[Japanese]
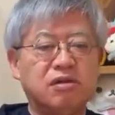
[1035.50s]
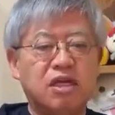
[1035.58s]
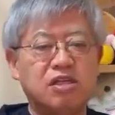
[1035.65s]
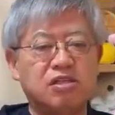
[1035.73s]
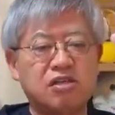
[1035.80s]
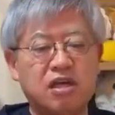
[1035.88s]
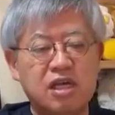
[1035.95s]

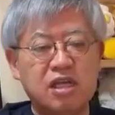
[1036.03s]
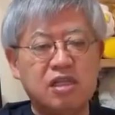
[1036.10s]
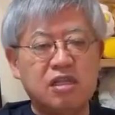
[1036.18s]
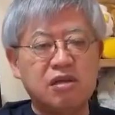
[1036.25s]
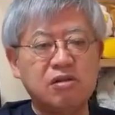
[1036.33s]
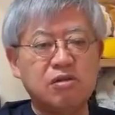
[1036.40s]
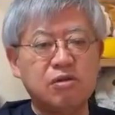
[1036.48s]
ケースが減っ
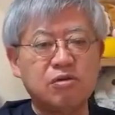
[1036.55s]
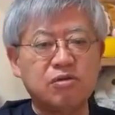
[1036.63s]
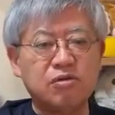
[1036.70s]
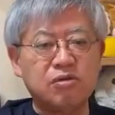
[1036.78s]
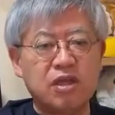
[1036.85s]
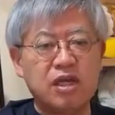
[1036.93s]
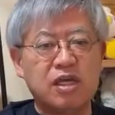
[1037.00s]
てるというこ
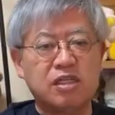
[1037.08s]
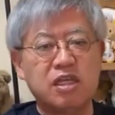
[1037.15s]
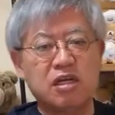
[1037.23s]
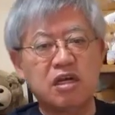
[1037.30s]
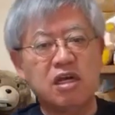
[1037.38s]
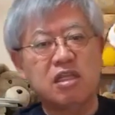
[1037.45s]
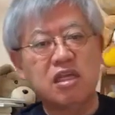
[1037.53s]
とで、世
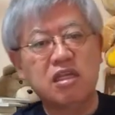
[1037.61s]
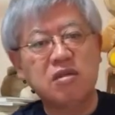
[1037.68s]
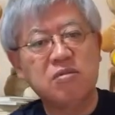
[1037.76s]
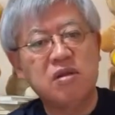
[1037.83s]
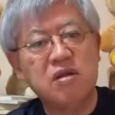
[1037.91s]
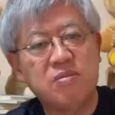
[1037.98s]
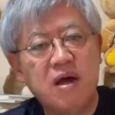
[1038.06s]
界的に
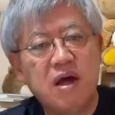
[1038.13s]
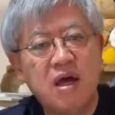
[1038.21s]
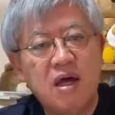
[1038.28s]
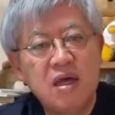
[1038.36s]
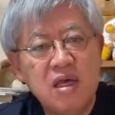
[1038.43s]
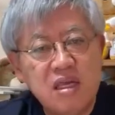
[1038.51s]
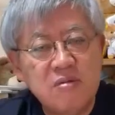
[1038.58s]
見れ
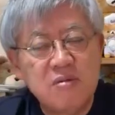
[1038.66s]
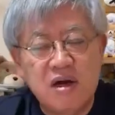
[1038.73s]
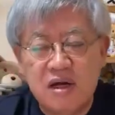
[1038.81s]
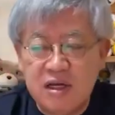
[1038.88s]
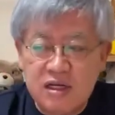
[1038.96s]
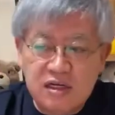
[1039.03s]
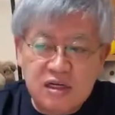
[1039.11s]
ば、今
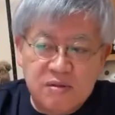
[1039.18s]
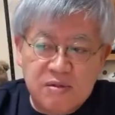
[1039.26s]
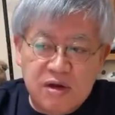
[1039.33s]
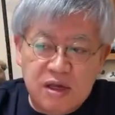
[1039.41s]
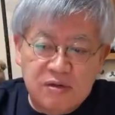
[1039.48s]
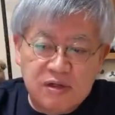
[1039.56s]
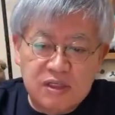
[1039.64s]
流行り
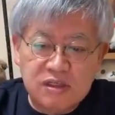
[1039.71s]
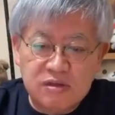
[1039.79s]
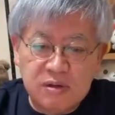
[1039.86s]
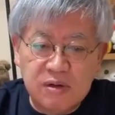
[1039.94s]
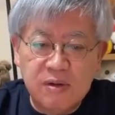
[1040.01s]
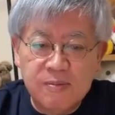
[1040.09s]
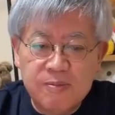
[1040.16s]
病はです
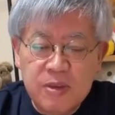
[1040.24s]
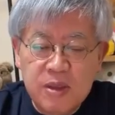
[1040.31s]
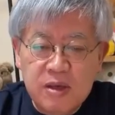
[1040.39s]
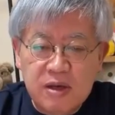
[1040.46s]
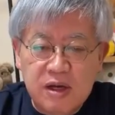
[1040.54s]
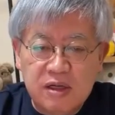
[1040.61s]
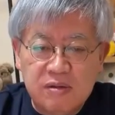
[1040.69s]
よ、
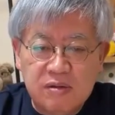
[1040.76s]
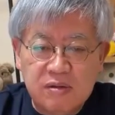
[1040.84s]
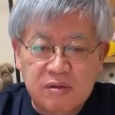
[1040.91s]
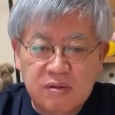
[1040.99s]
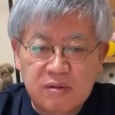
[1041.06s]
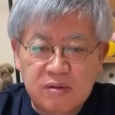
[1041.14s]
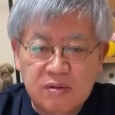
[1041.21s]
あ
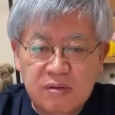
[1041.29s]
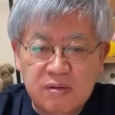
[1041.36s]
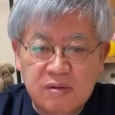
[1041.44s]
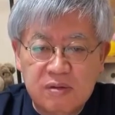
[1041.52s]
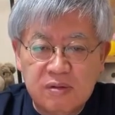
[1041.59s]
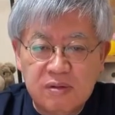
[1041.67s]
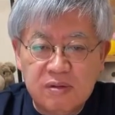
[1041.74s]

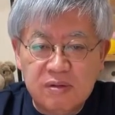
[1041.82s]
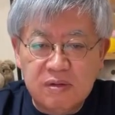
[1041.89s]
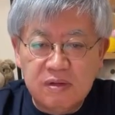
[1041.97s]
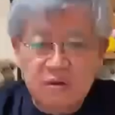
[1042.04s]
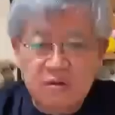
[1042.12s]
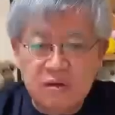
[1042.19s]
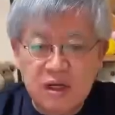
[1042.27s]
のー、い
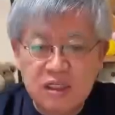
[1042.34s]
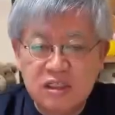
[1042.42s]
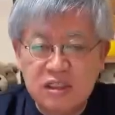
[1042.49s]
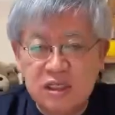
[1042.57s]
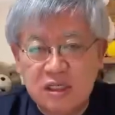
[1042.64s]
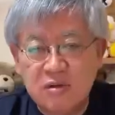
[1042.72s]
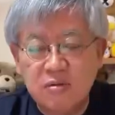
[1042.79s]
ろんな規
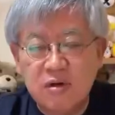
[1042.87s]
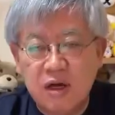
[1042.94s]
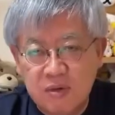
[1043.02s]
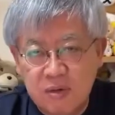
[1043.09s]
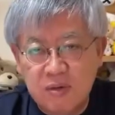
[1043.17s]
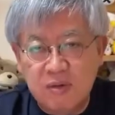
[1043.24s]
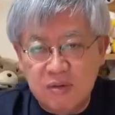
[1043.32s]
制とか
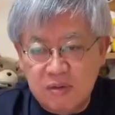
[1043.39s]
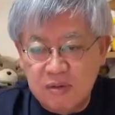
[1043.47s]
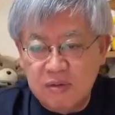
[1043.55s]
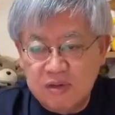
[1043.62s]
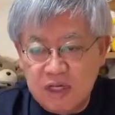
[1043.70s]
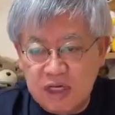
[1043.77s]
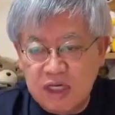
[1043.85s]
を
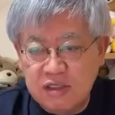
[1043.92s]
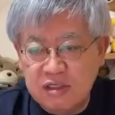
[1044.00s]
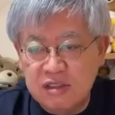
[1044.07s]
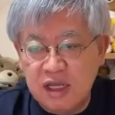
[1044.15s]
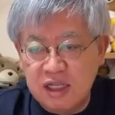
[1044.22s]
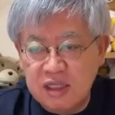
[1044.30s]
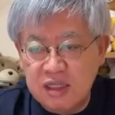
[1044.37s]
下げつ
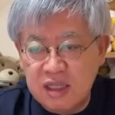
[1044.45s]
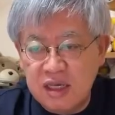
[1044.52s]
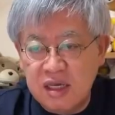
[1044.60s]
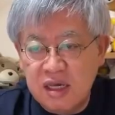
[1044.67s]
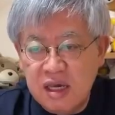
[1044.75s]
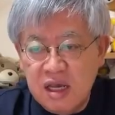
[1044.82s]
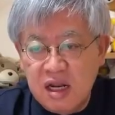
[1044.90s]
つあっ
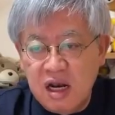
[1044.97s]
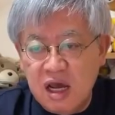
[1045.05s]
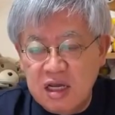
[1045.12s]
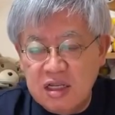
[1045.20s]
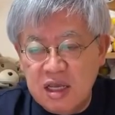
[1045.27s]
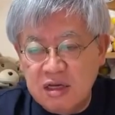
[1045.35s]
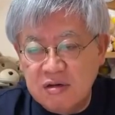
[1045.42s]
て、
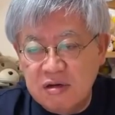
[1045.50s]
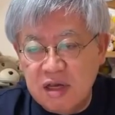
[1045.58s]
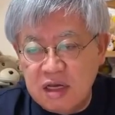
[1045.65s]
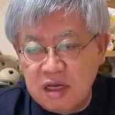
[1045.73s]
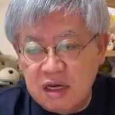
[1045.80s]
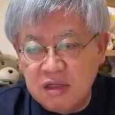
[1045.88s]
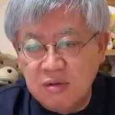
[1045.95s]
来年ぐら
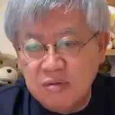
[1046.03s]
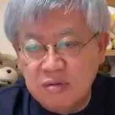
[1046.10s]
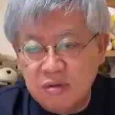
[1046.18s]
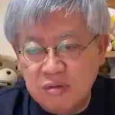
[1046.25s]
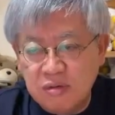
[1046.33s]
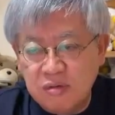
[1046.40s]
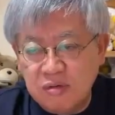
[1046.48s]
いからどん
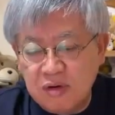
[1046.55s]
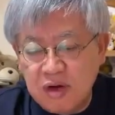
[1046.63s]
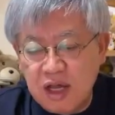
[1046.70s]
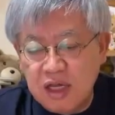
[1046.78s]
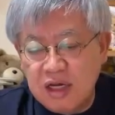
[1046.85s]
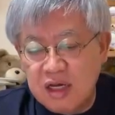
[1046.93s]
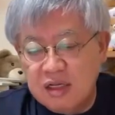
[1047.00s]
どんどんどん
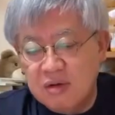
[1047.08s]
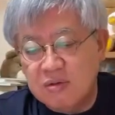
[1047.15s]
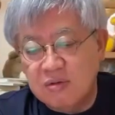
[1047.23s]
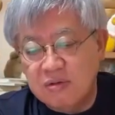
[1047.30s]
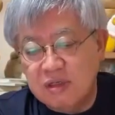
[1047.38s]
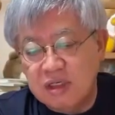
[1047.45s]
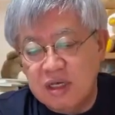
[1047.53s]
海外旅行
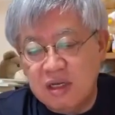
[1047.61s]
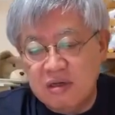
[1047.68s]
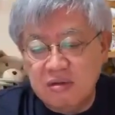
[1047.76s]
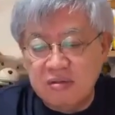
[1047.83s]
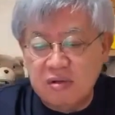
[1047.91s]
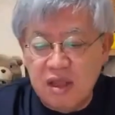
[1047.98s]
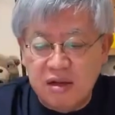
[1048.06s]
に行ける
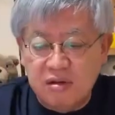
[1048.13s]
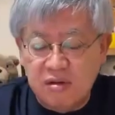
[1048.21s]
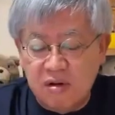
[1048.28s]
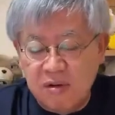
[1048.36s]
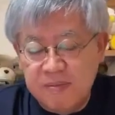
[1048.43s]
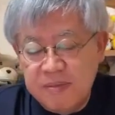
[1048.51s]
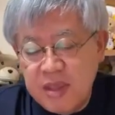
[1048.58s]
ようになる
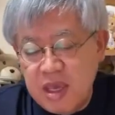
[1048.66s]
と